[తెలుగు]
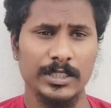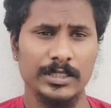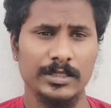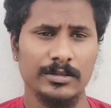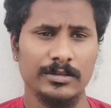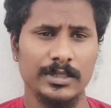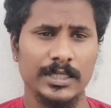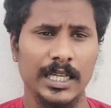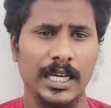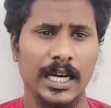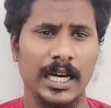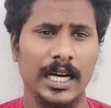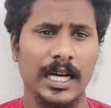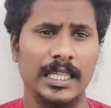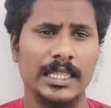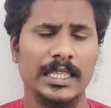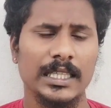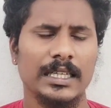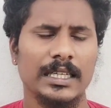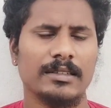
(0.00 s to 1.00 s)
మంచిగా ఉంటే
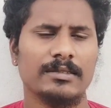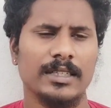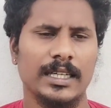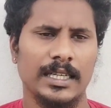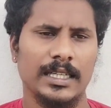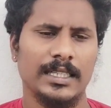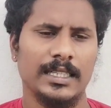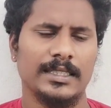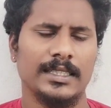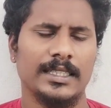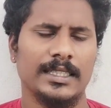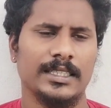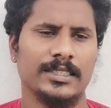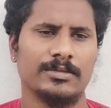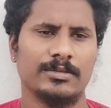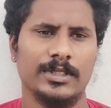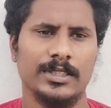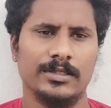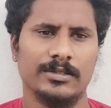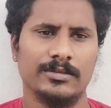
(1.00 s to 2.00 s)
అంతగానో ఆయిల్ వెళ్తాయి
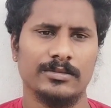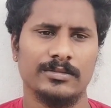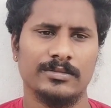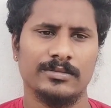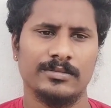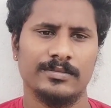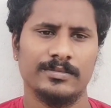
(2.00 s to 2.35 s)
అన్నట్టు మనకు